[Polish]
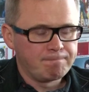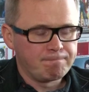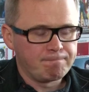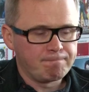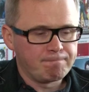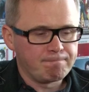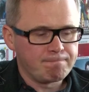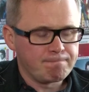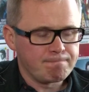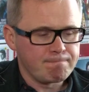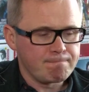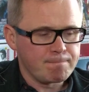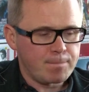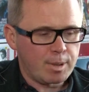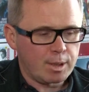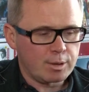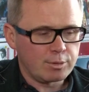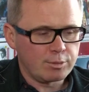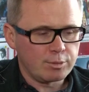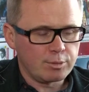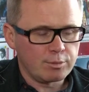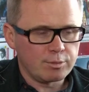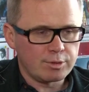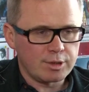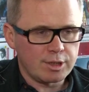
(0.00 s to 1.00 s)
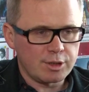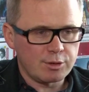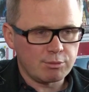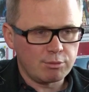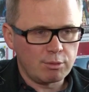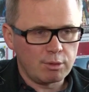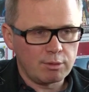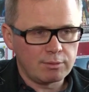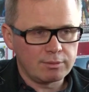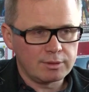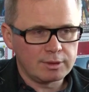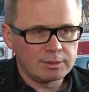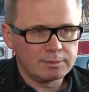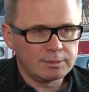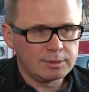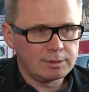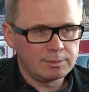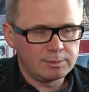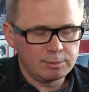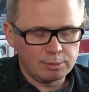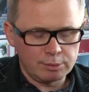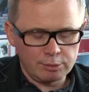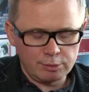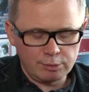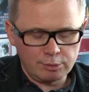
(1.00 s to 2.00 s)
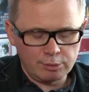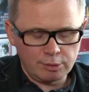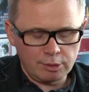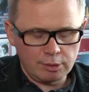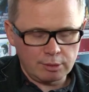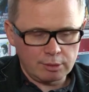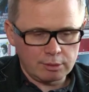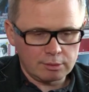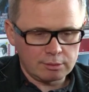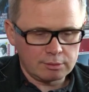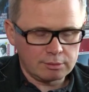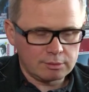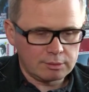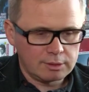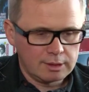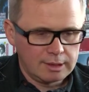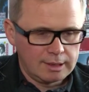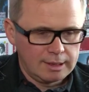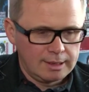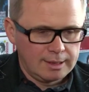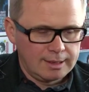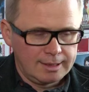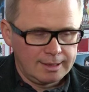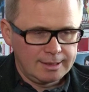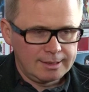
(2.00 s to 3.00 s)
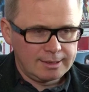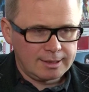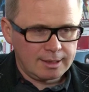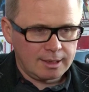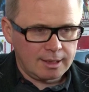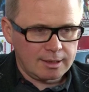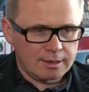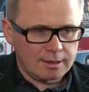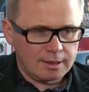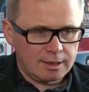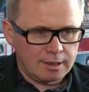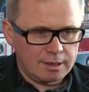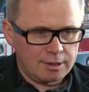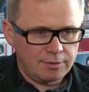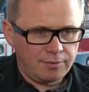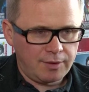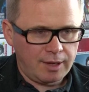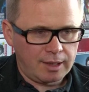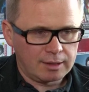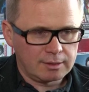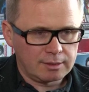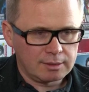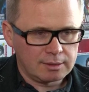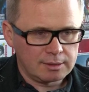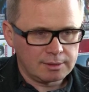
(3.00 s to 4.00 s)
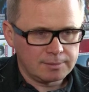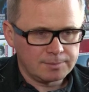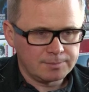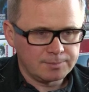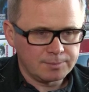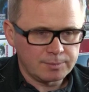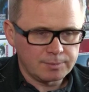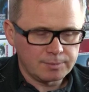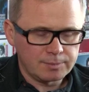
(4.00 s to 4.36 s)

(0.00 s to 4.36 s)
Mm, pracują ze słowem i budują literackie światy,